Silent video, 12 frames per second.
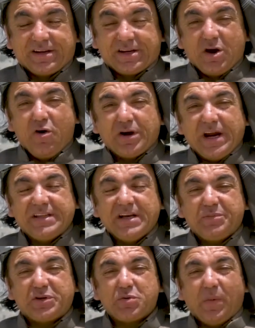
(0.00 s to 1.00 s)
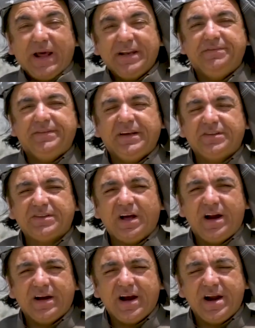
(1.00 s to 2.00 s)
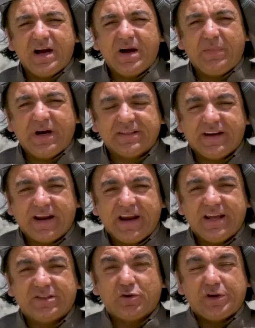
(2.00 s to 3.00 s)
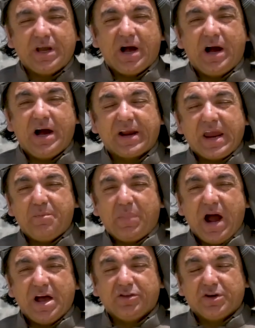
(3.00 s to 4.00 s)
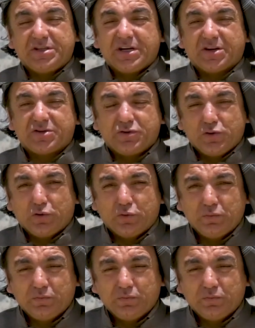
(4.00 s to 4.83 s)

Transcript: क्योंकि जब शुमाली वजरिस्तान का नाम आता है तो यहाँ के बहादुर जंगजू